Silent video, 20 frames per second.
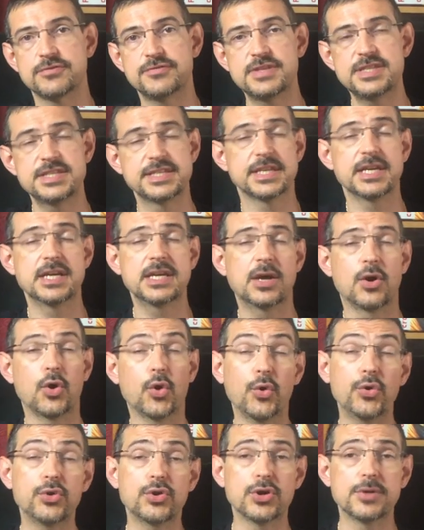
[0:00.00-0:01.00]
Fisker
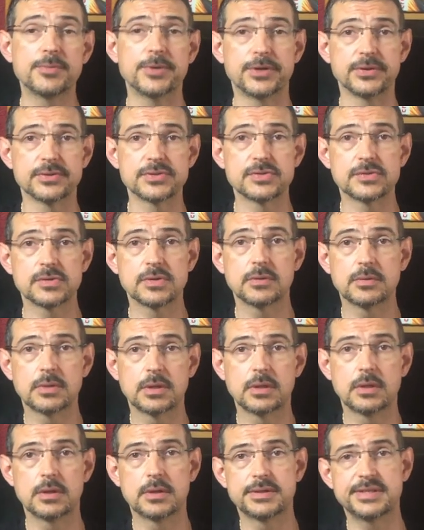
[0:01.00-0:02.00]
recommence.
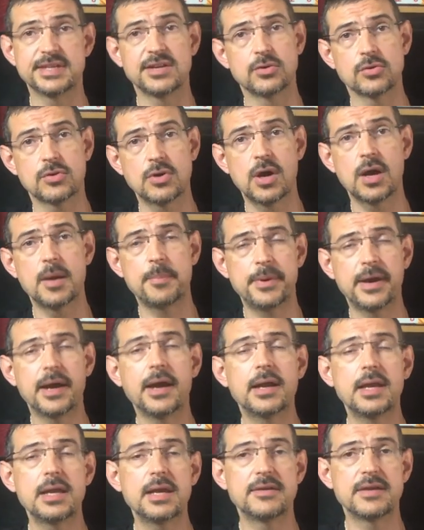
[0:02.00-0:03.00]
Tiens, encore un
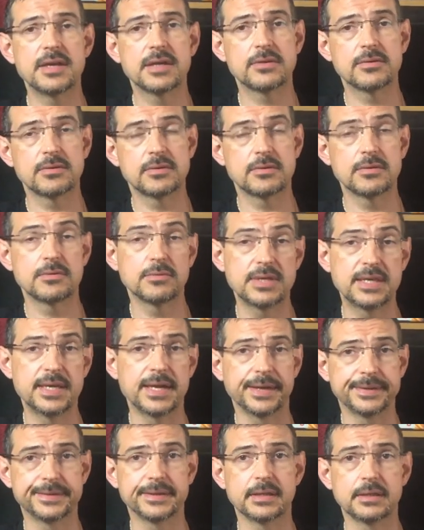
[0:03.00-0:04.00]
parallèle avec euh,
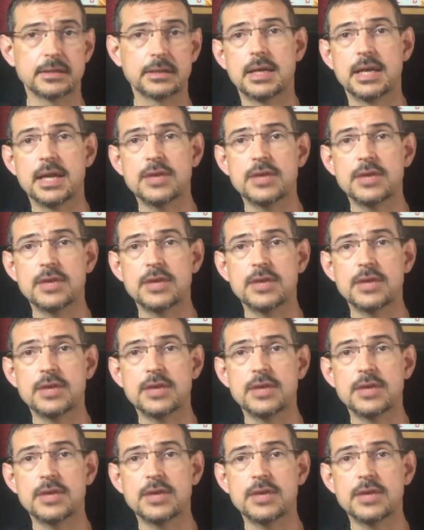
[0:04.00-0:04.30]
Wigert. Hein.